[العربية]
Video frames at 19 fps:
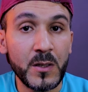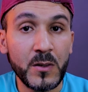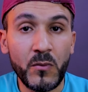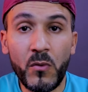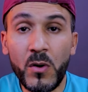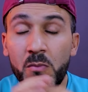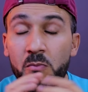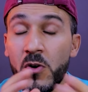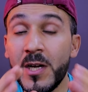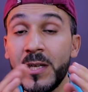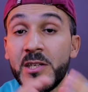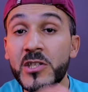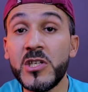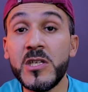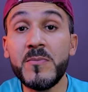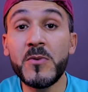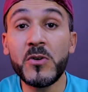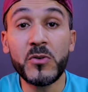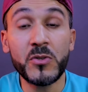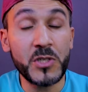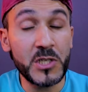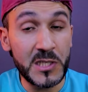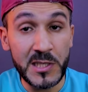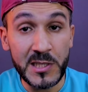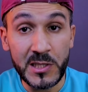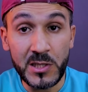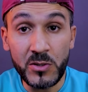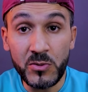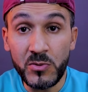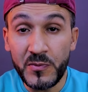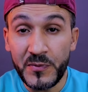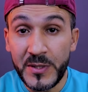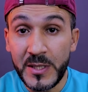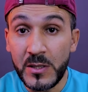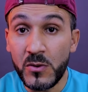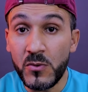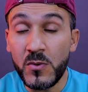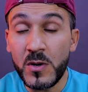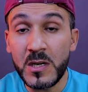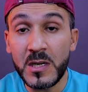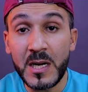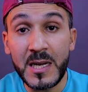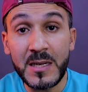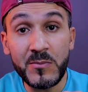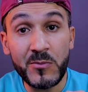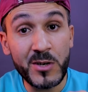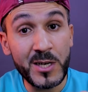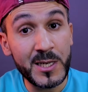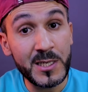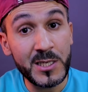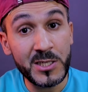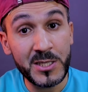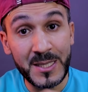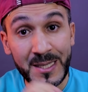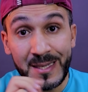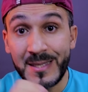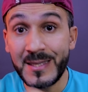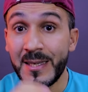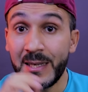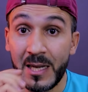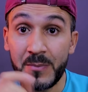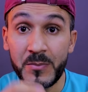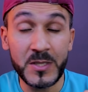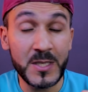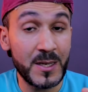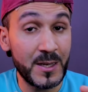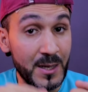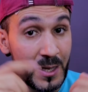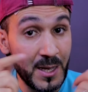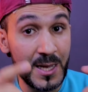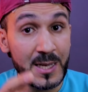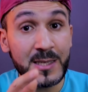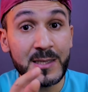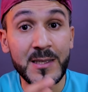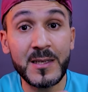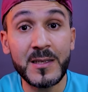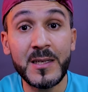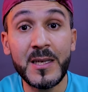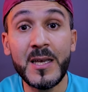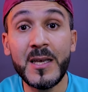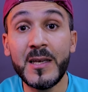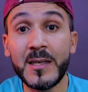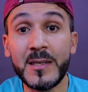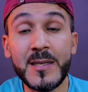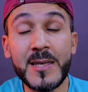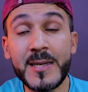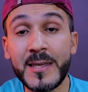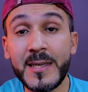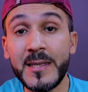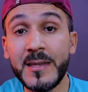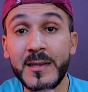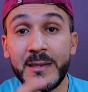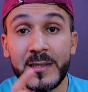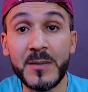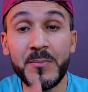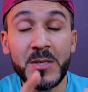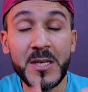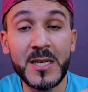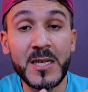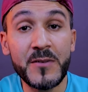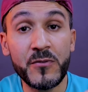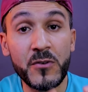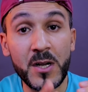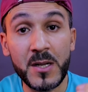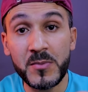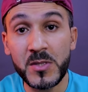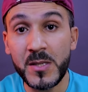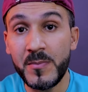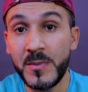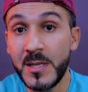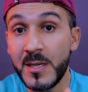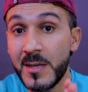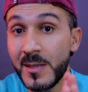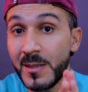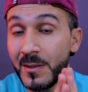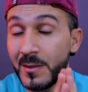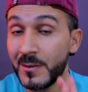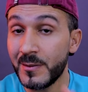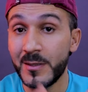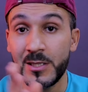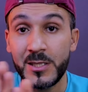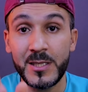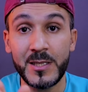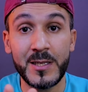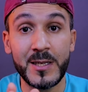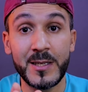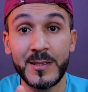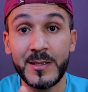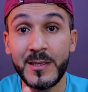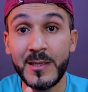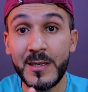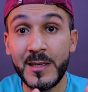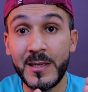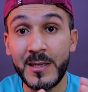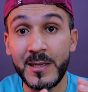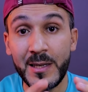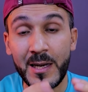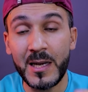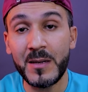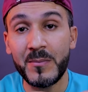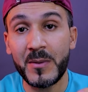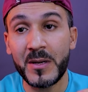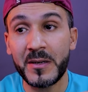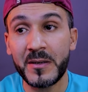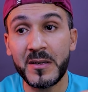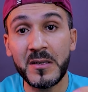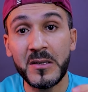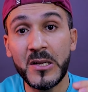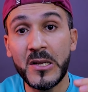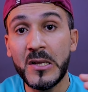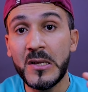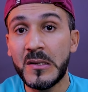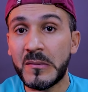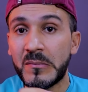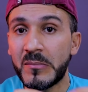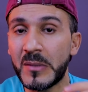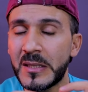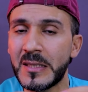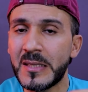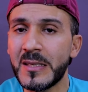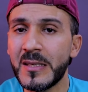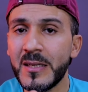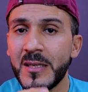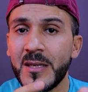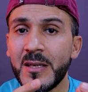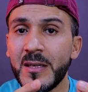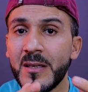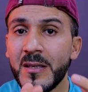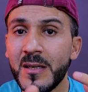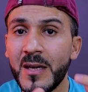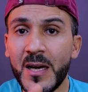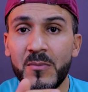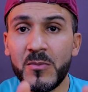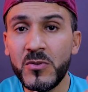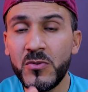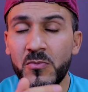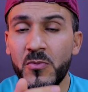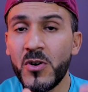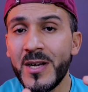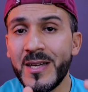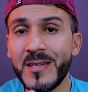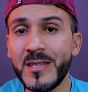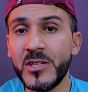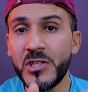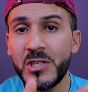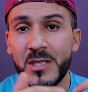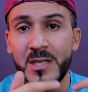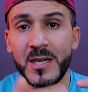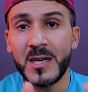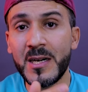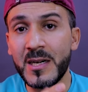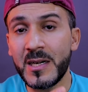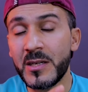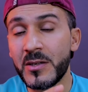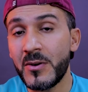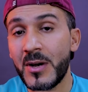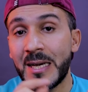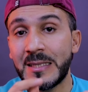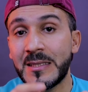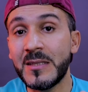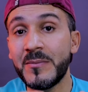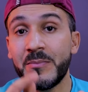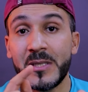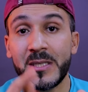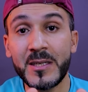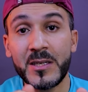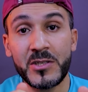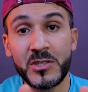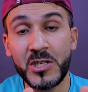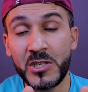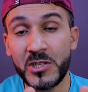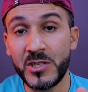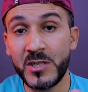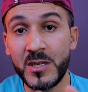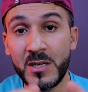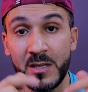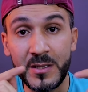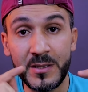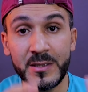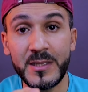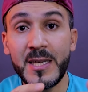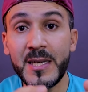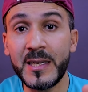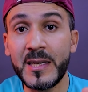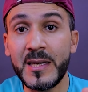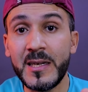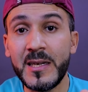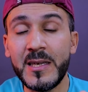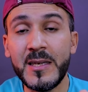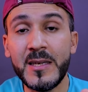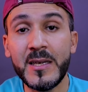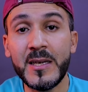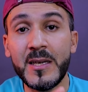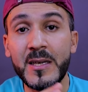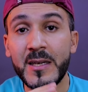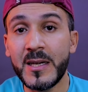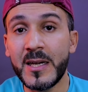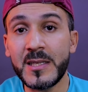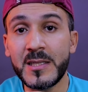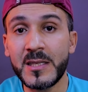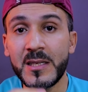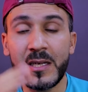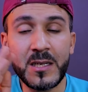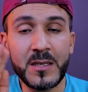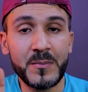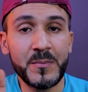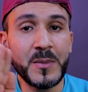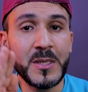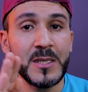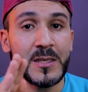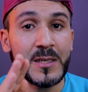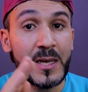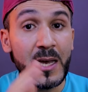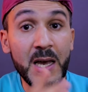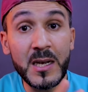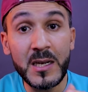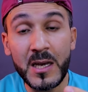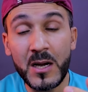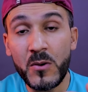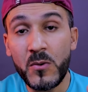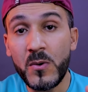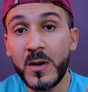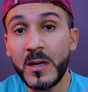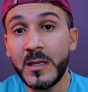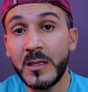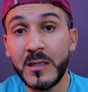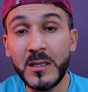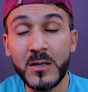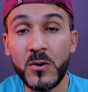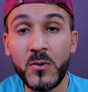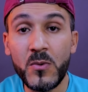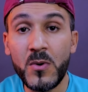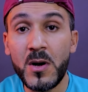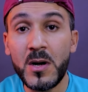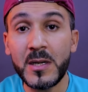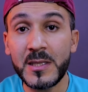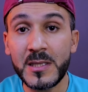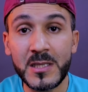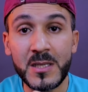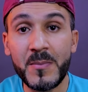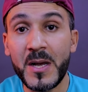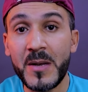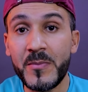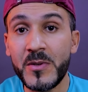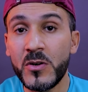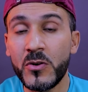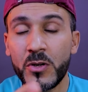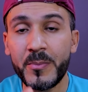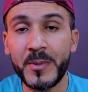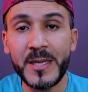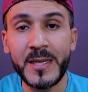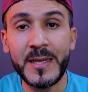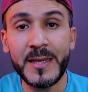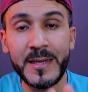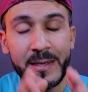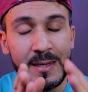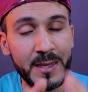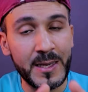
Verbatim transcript: والمعالج اللي ما كناش نستنوا فيه هو المعالج رايزن 5 أيضا لكن 8500 جي هذه المرة معناه عملوا معالج آخر أيضا بكارت شاشة داخلي أصغر من الأول اللي هو 740